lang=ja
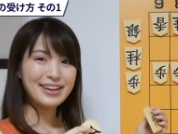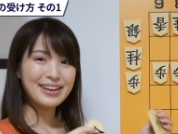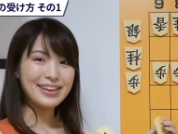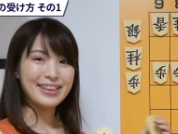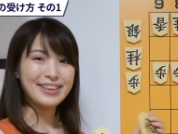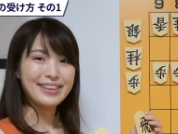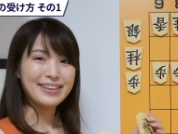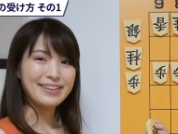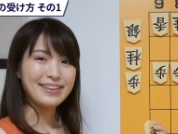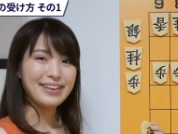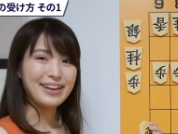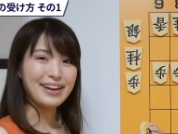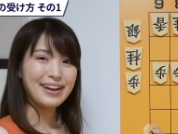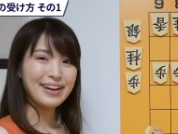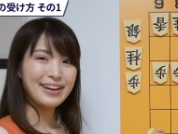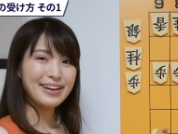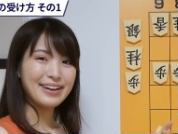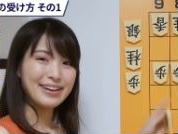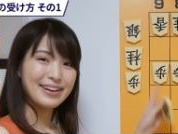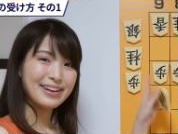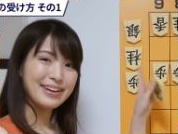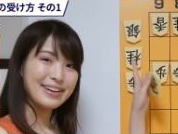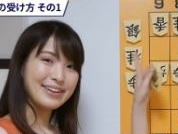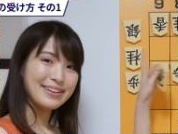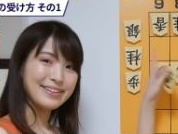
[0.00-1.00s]
ゲットで
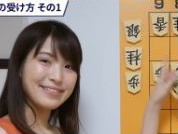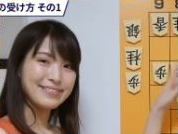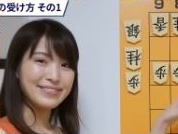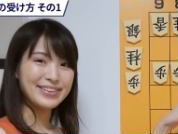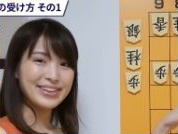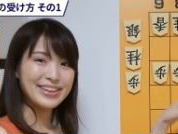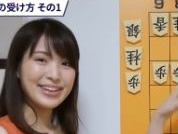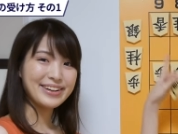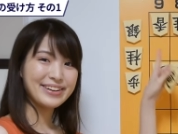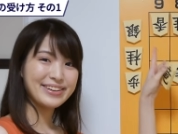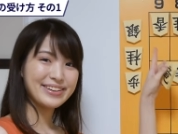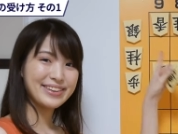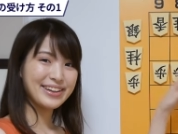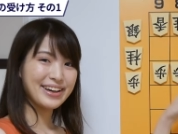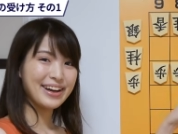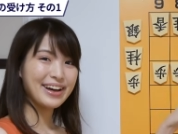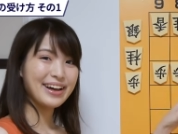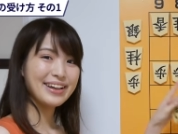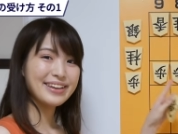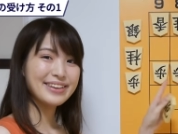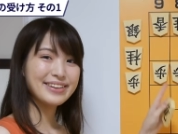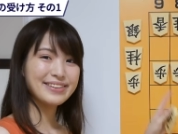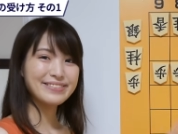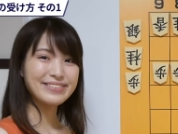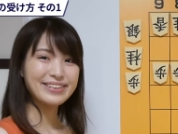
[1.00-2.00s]
めちゃくちゃ
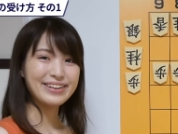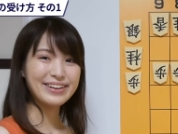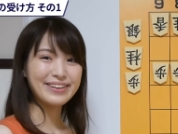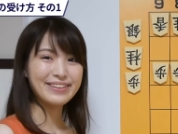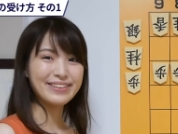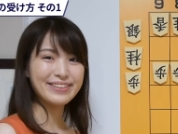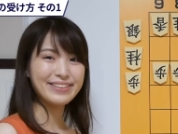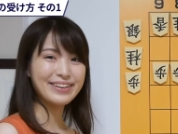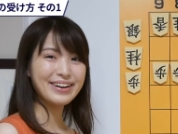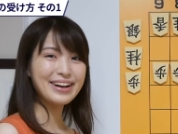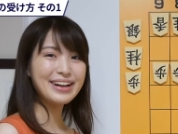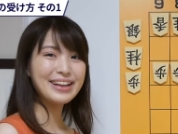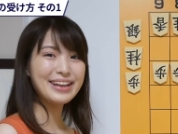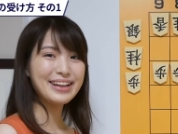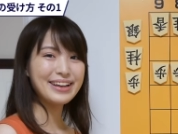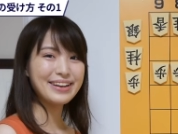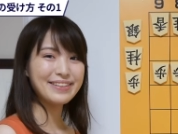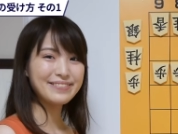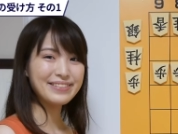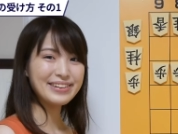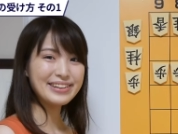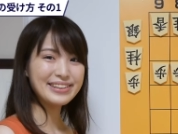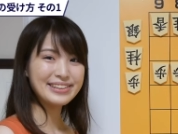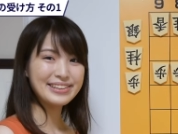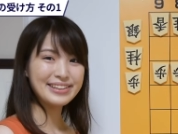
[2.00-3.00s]
攻めることができ
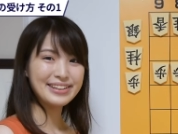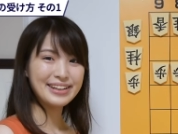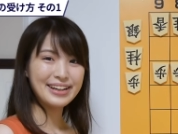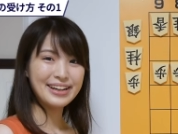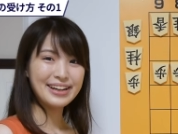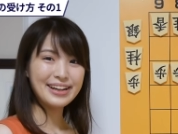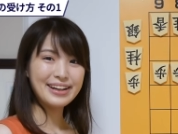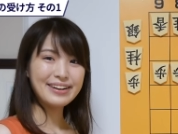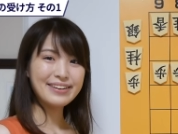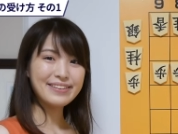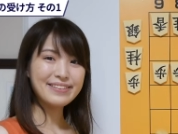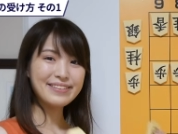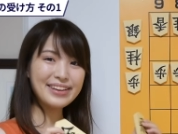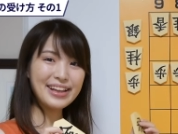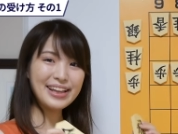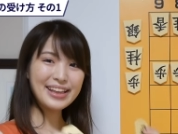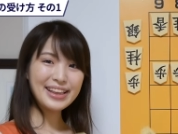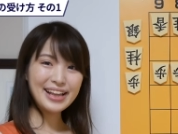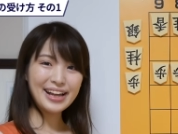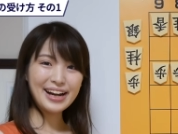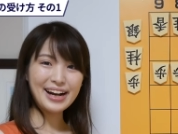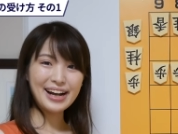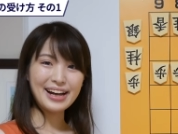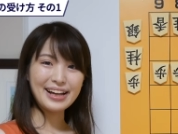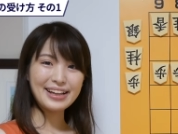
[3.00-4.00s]
ます。こうなっ
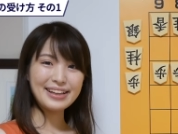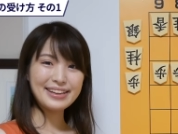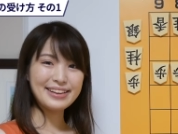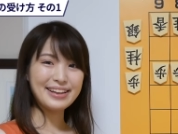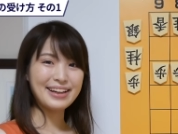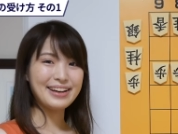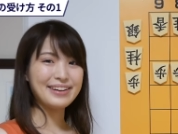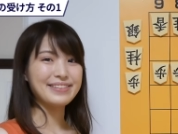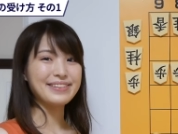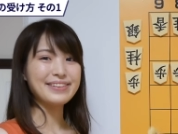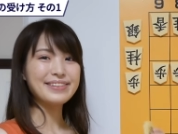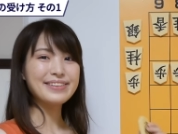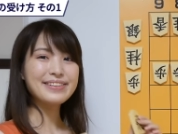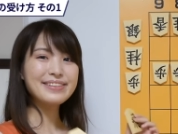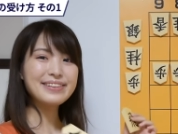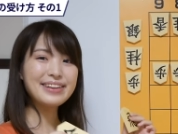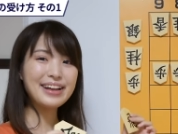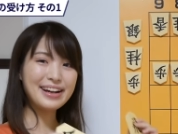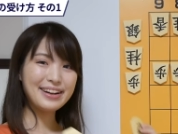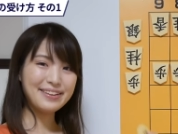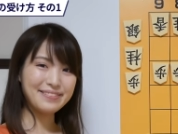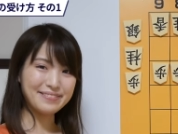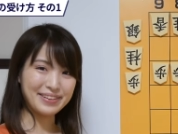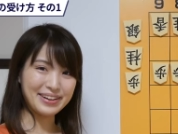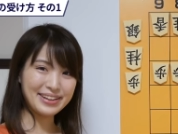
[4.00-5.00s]
たら成功と
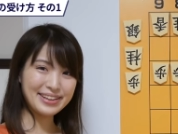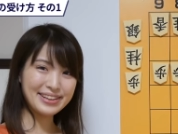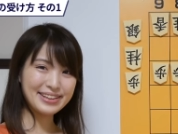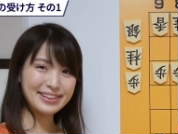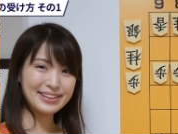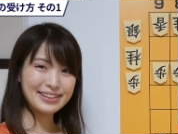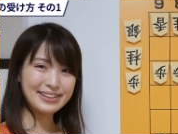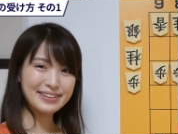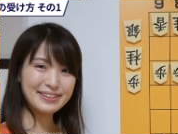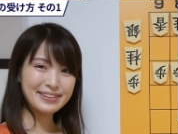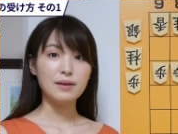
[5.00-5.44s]
なります。